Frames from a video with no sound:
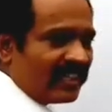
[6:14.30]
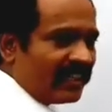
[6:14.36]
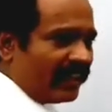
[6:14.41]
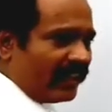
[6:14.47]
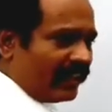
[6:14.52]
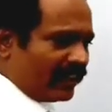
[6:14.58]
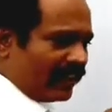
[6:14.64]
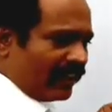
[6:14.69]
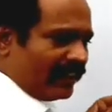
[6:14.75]

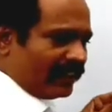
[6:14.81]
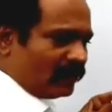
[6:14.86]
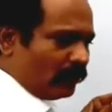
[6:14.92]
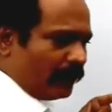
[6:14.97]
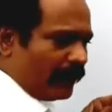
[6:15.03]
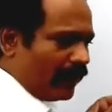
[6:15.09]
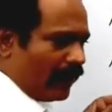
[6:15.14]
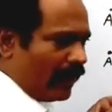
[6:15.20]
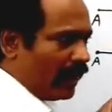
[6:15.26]
यानी कहीं तो
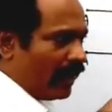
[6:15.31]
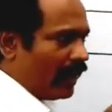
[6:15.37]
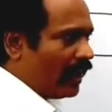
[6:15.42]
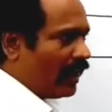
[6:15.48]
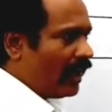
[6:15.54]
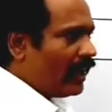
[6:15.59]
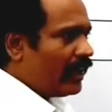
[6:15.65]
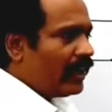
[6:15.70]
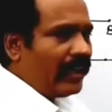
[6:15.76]
भी
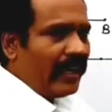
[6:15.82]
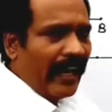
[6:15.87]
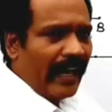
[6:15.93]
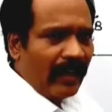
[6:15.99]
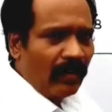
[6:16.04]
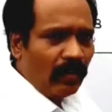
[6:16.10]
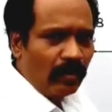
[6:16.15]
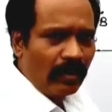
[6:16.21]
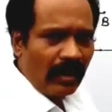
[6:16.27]
एक
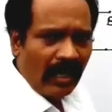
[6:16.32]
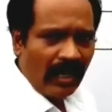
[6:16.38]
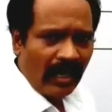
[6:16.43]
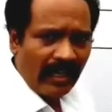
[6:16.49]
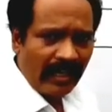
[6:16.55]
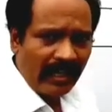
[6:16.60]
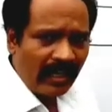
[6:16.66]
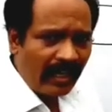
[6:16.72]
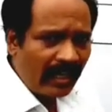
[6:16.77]
एरो
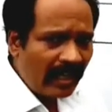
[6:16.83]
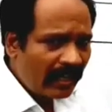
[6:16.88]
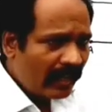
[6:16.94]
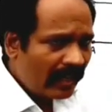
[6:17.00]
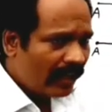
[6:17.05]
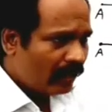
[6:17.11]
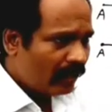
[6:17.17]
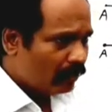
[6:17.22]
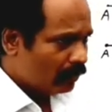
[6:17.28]
रहा एक
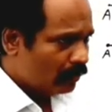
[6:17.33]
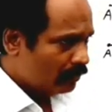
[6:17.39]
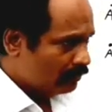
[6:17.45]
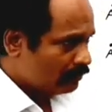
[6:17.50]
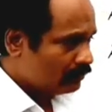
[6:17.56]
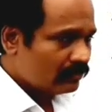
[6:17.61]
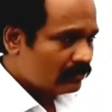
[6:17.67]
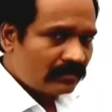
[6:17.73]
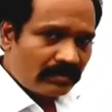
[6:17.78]
एरो
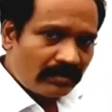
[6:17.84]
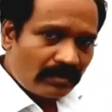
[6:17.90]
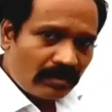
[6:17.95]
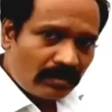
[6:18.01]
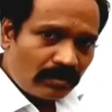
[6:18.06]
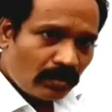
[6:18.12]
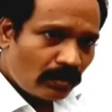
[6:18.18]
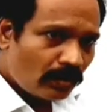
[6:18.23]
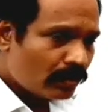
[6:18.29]

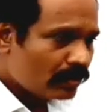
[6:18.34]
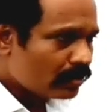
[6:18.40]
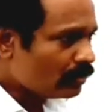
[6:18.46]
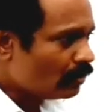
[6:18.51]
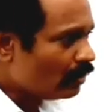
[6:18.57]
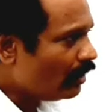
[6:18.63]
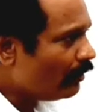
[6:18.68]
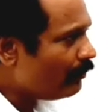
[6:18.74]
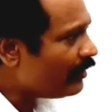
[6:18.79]
तो
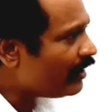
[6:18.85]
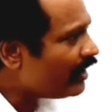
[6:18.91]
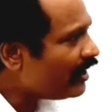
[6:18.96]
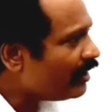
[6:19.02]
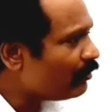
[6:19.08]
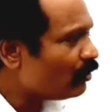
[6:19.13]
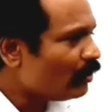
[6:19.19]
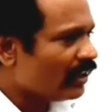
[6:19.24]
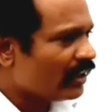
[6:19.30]
उसको हम
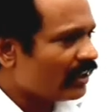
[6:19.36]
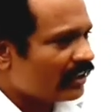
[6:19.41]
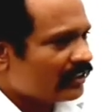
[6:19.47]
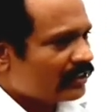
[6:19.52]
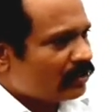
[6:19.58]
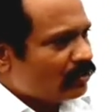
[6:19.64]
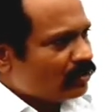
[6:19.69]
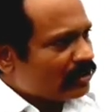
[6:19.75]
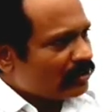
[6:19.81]
रे बोलेंगे
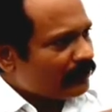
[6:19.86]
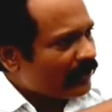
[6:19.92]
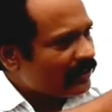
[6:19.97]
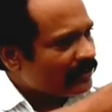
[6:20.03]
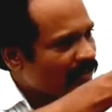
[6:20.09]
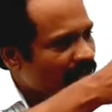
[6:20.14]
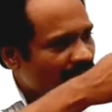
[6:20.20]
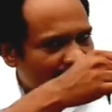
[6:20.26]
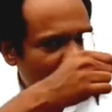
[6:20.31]
धनुष
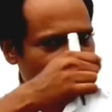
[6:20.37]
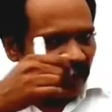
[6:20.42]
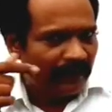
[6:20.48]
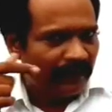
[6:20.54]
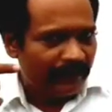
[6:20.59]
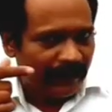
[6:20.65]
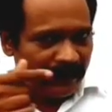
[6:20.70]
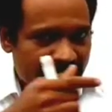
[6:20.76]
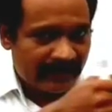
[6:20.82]
बांध चला देना
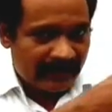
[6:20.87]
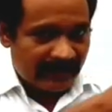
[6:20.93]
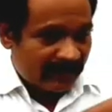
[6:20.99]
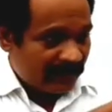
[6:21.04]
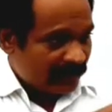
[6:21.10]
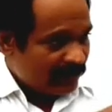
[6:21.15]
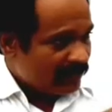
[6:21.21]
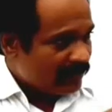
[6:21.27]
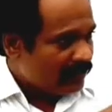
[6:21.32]
आप ऐसे
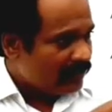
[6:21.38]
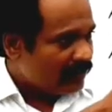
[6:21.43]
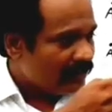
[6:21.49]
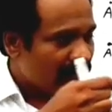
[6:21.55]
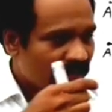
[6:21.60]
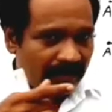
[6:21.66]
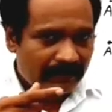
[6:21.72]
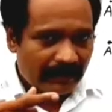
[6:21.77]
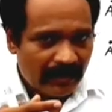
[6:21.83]

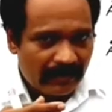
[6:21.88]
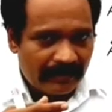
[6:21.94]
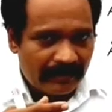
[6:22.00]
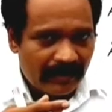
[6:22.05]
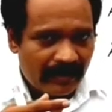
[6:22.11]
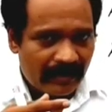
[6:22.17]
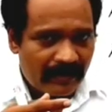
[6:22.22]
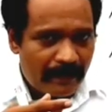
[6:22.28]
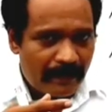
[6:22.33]
बराबर
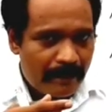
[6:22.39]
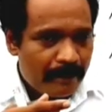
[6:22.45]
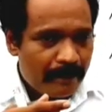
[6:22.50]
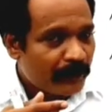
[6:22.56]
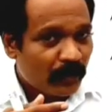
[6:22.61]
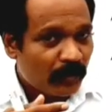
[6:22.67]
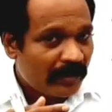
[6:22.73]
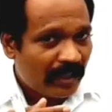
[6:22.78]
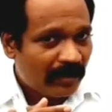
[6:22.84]
है
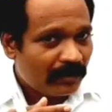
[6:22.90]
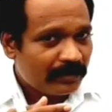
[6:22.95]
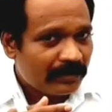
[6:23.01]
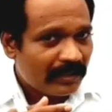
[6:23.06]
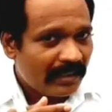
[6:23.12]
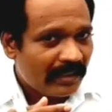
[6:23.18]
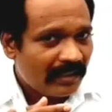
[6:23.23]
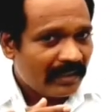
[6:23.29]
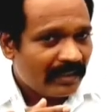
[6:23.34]
तो क्या
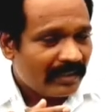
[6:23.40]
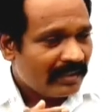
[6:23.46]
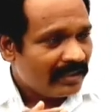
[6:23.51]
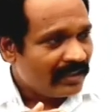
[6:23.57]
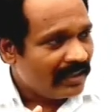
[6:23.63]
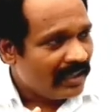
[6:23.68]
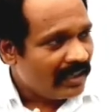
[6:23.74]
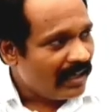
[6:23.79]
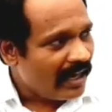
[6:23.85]
होता है
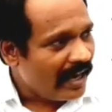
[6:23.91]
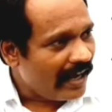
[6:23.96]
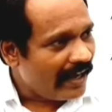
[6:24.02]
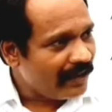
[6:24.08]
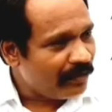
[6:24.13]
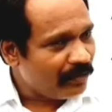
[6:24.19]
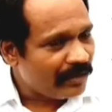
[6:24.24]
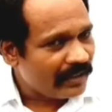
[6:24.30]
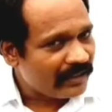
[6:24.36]

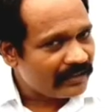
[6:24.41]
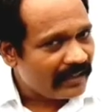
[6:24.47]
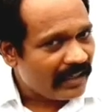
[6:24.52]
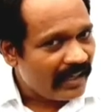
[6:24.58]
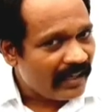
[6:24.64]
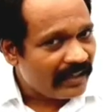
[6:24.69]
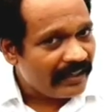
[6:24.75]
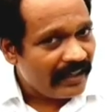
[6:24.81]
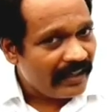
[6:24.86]
एरो रहता
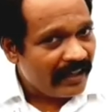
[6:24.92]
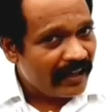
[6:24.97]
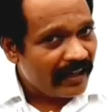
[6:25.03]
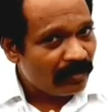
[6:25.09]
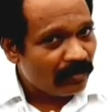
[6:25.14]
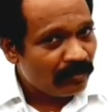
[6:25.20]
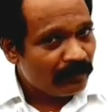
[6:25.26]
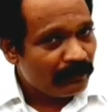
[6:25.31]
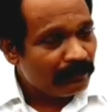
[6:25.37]
है आगे
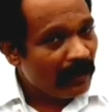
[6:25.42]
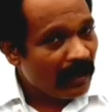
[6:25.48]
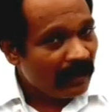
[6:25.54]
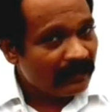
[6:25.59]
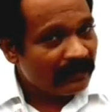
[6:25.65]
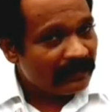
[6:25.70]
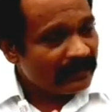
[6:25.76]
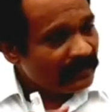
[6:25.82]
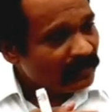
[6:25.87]
एरो
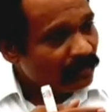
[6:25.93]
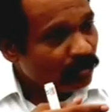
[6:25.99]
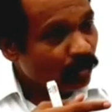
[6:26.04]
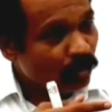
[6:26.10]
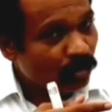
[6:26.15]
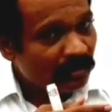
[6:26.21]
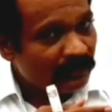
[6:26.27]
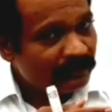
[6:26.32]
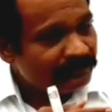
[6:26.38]
बांध
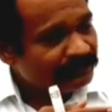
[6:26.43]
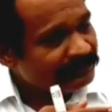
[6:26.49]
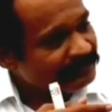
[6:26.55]
टोक